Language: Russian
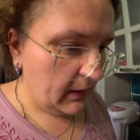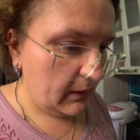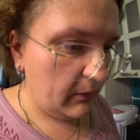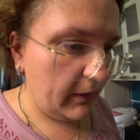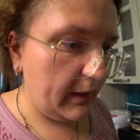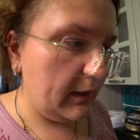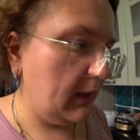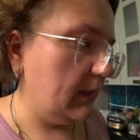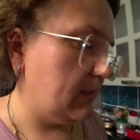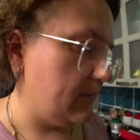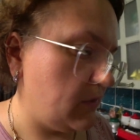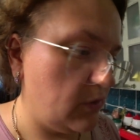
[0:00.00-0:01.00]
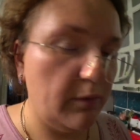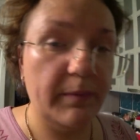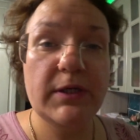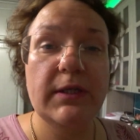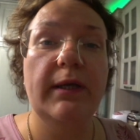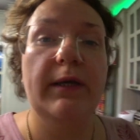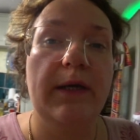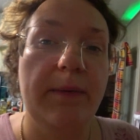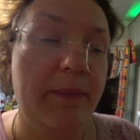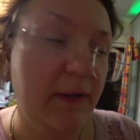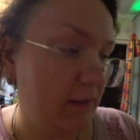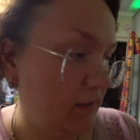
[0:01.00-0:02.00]
Ой, ладно, все, пошла я
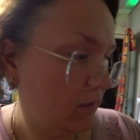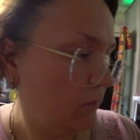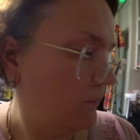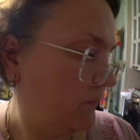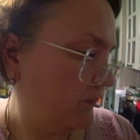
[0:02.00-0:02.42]
отдохну.